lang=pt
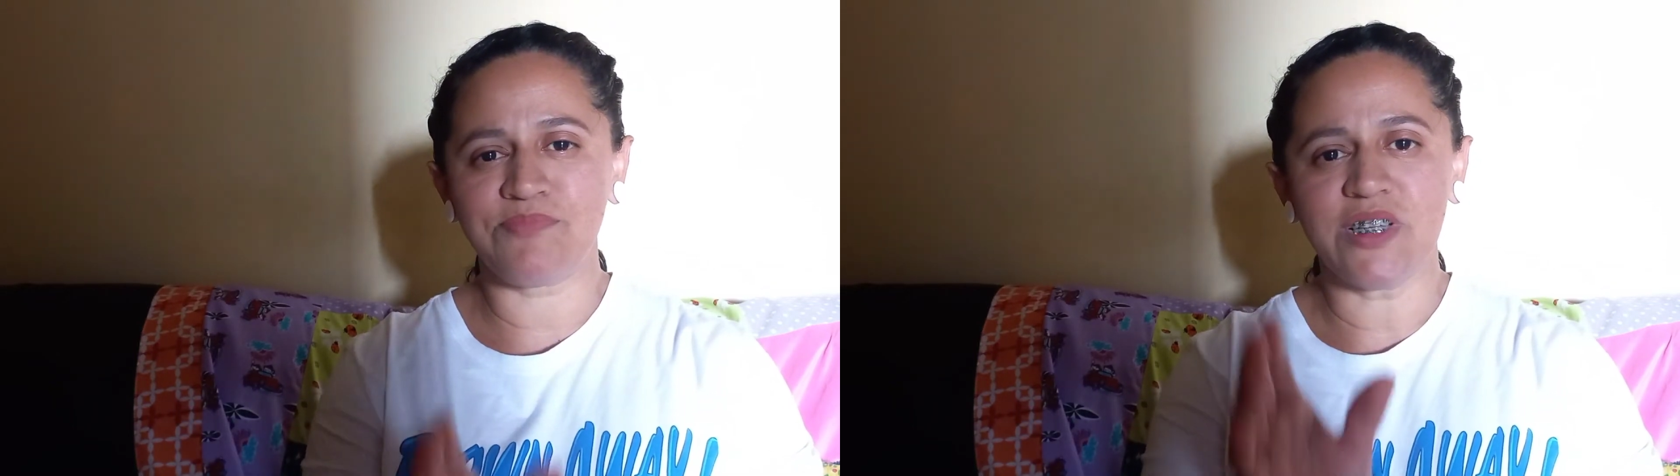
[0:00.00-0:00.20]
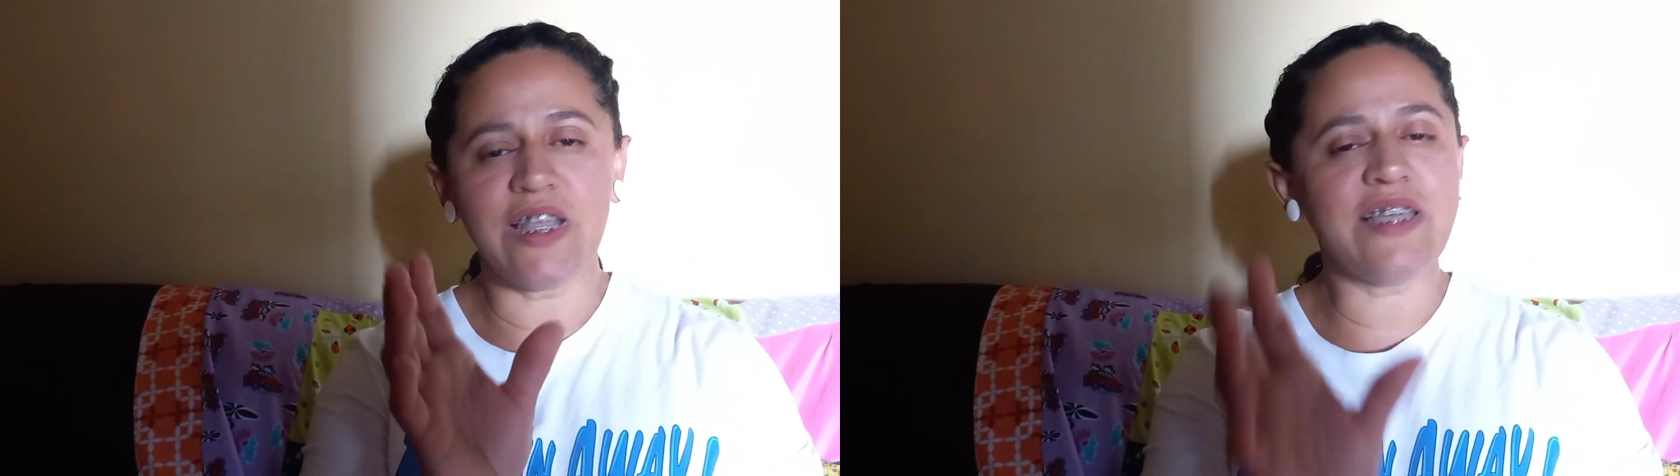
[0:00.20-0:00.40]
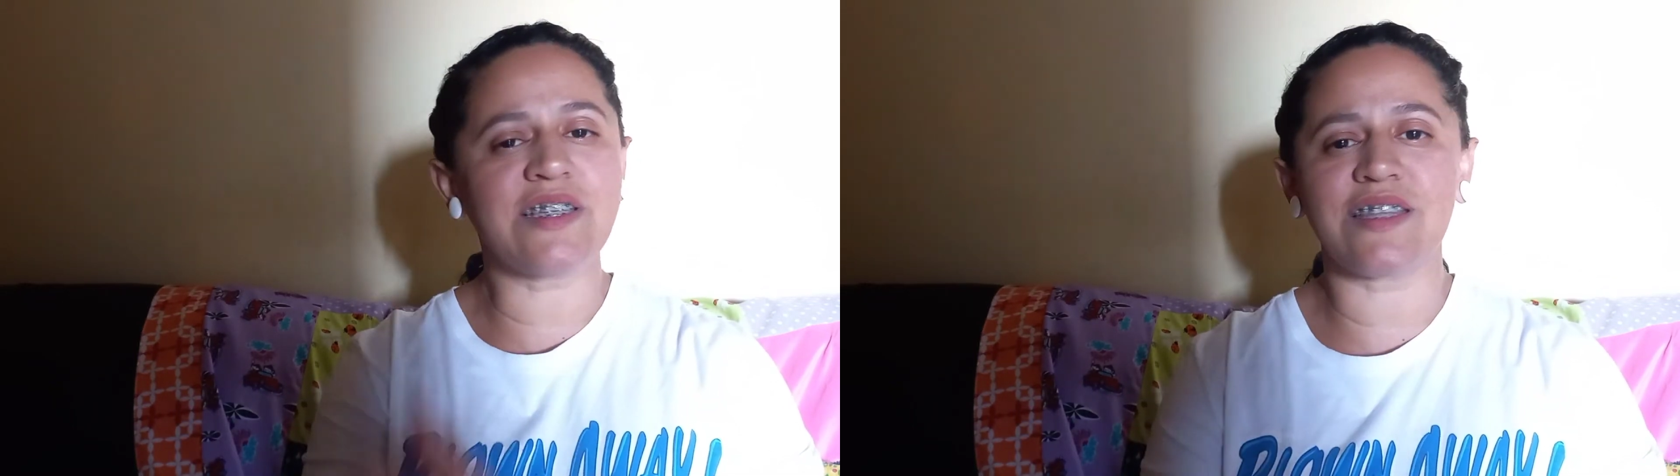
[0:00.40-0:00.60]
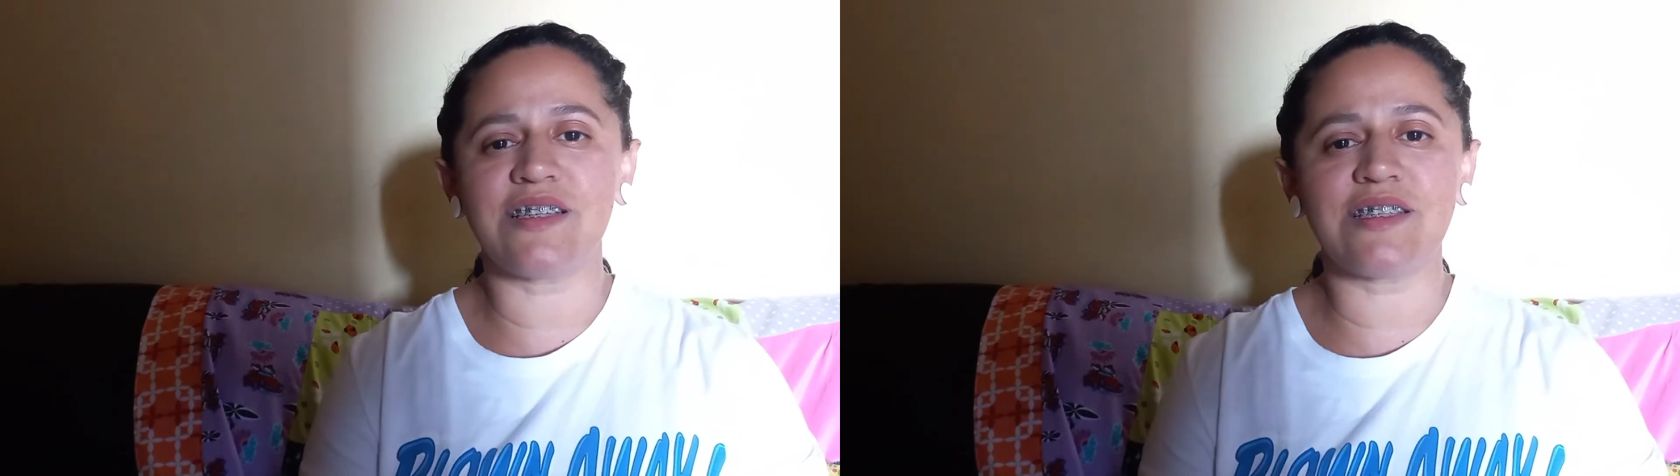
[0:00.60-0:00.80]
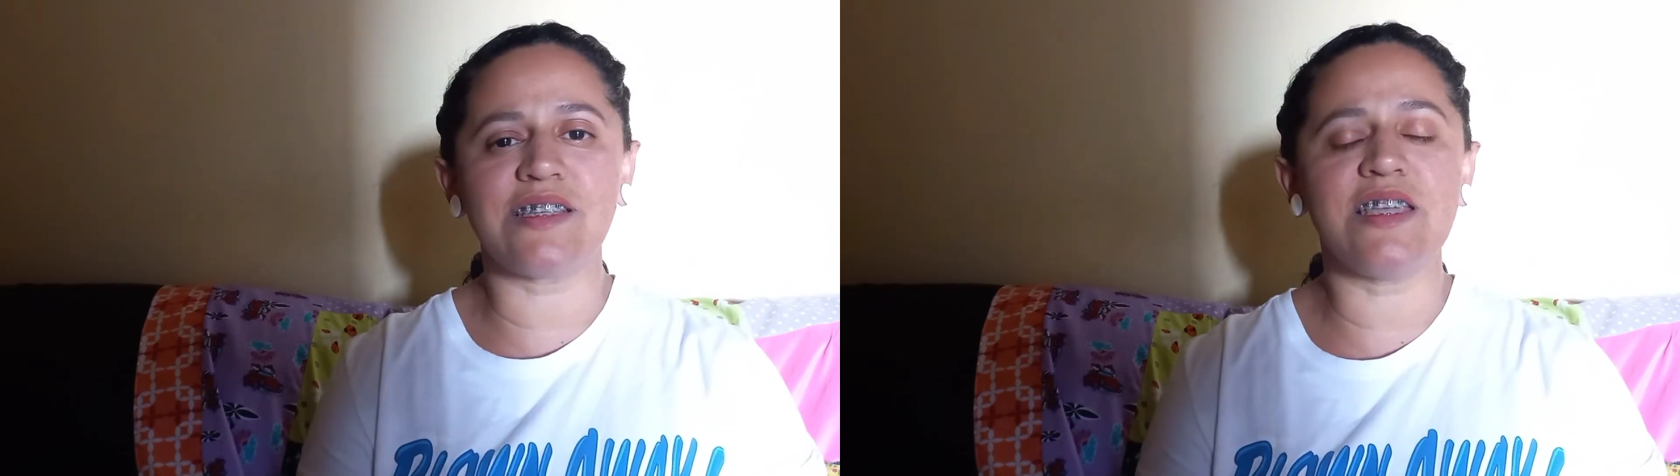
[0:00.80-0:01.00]

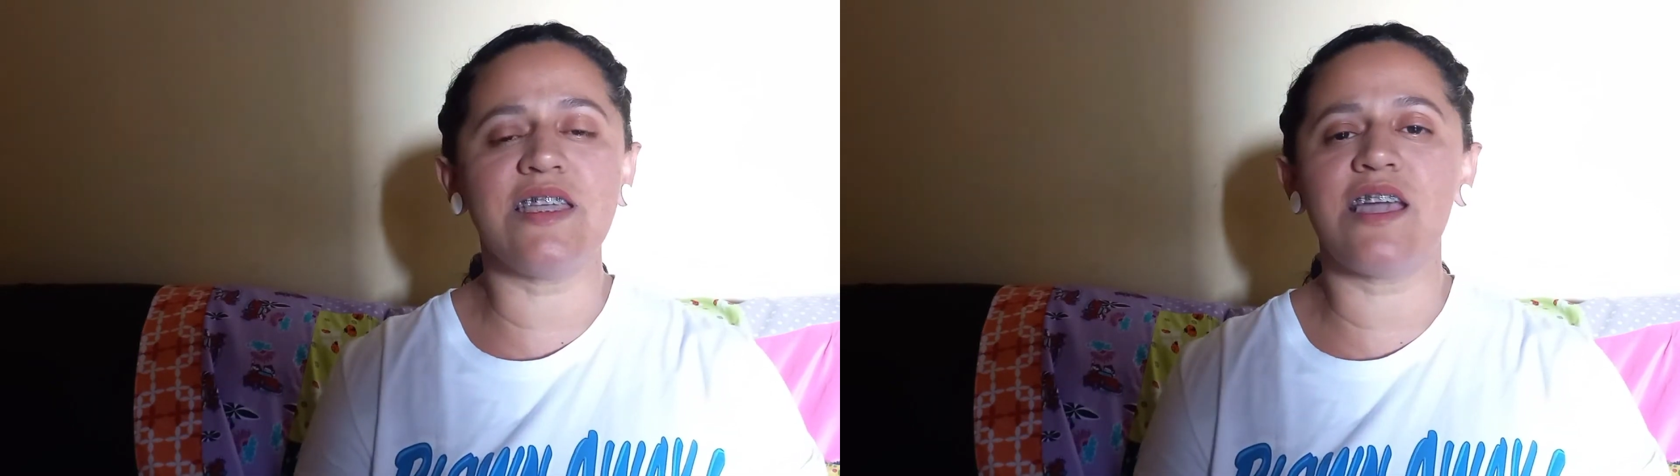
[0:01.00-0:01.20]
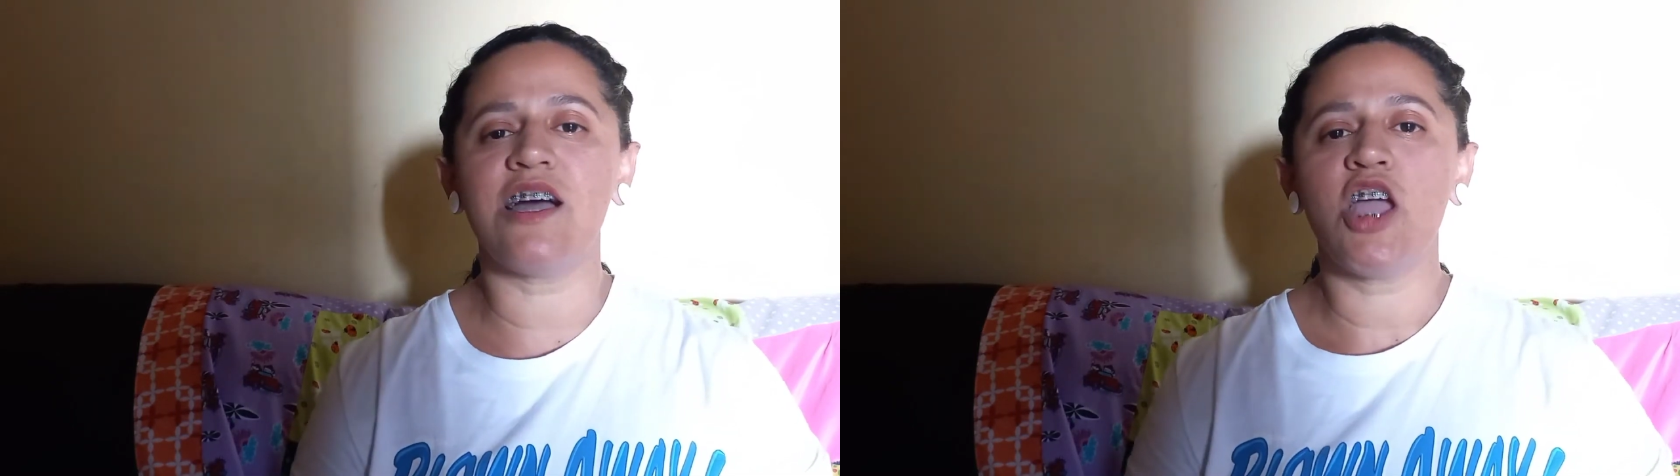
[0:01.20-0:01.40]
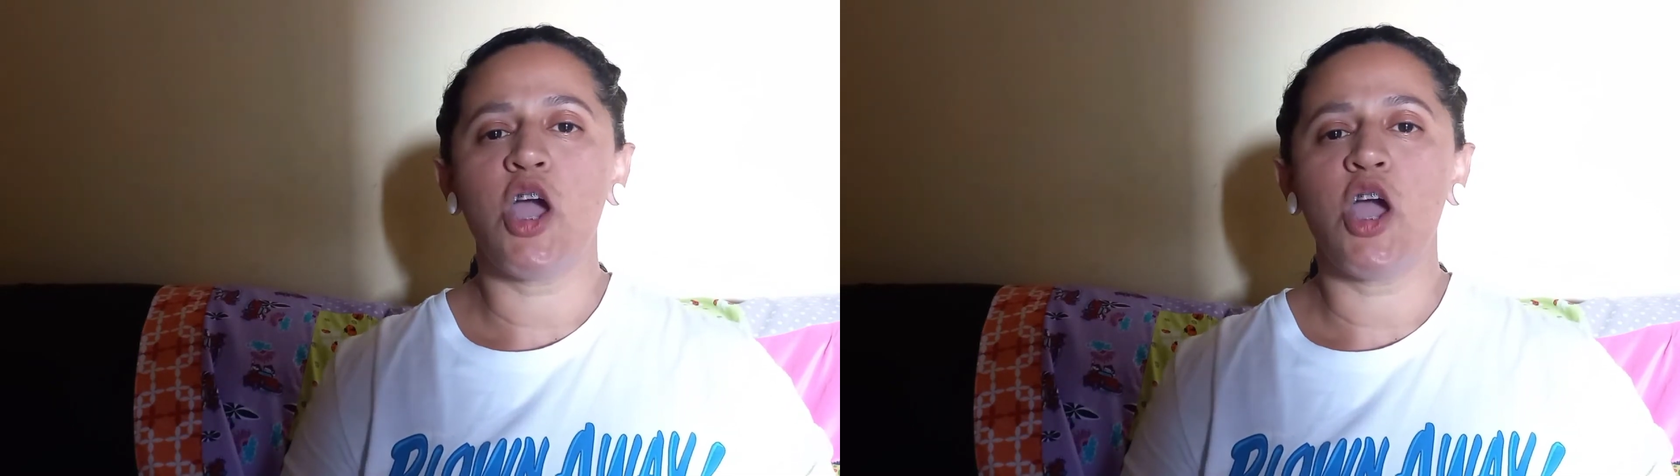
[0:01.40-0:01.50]
listazinha